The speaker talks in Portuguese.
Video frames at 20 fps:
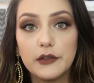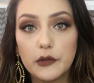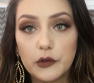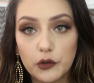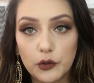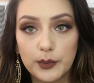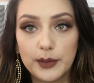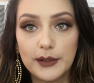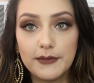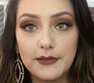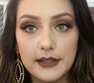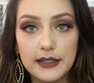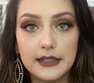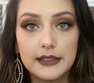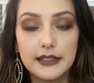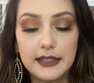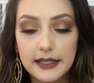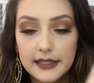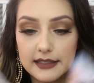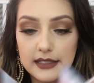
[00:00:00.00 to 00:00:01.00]
super
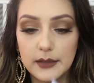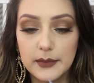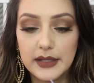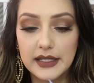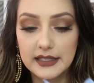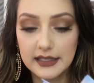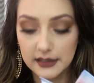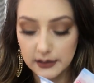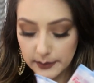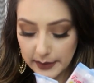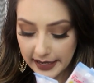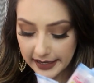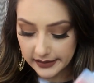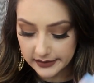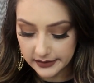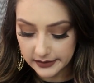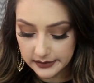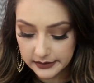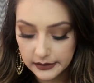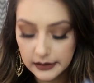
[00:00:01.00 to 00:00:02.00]
feliz em receber essas
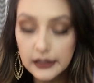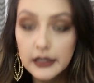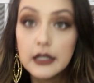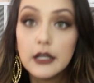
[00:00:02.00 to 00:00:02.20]
bases,